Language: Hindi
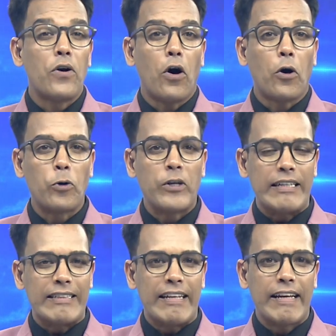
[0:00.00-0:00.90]
और रुख
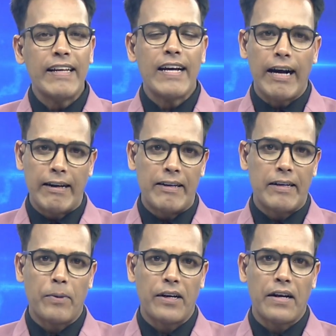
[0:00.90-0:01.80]
करते हैं अगली
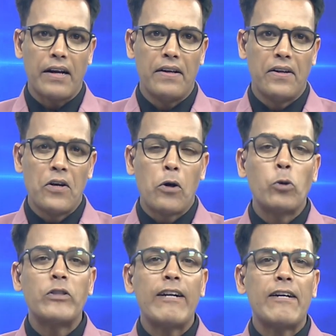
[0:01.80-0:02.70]
खबर का
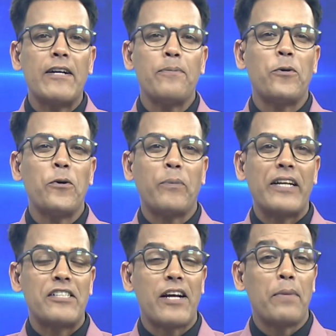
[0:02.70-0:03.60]
उत्तराखंड बोर्ड
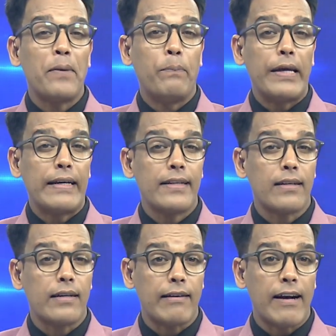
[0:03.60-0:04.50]
परीक्षा में बेहद
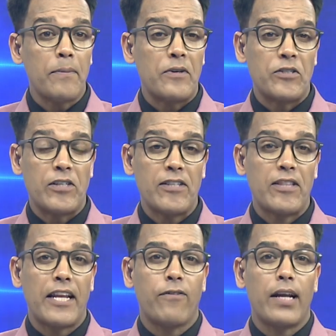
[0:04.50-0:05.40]
खराब रिजल्ट
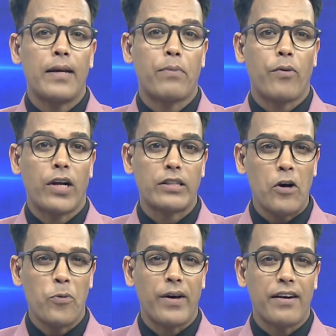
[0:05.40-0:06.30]
देने वाले
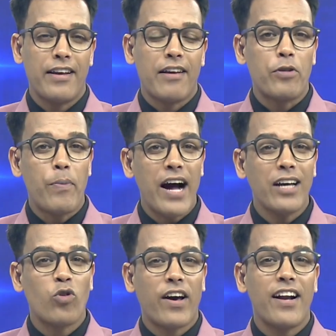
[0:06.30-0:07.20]
प्रवक्ताओं पर विभाग
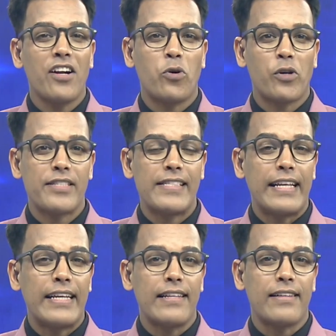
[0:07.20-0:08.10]
द्वारा नोटिस
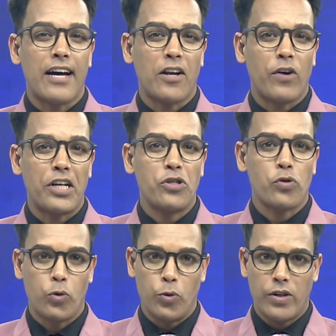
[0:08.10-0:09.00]
देने की कार्रवाई
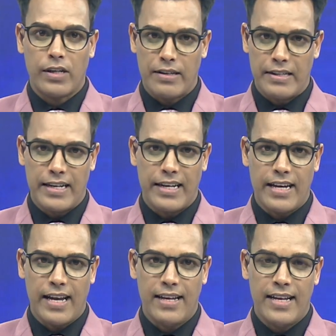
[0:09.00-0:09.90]
शुरू कर दी गई
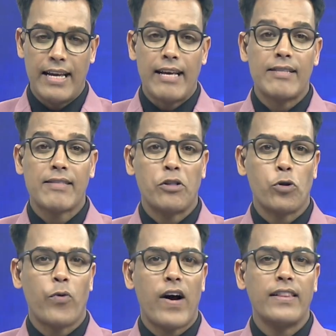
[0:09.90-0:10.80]
है इसकी
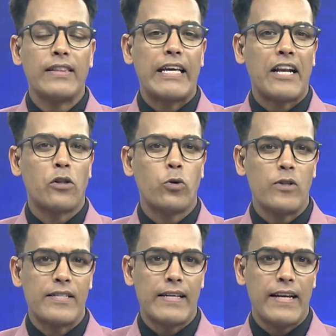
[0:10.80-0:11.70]
शुरुआत देहरादून
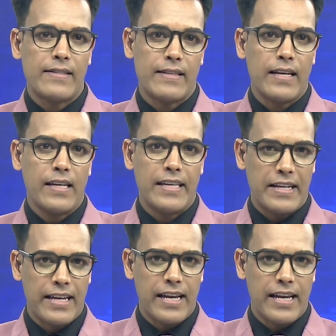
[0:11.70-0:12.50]
जिले से की गई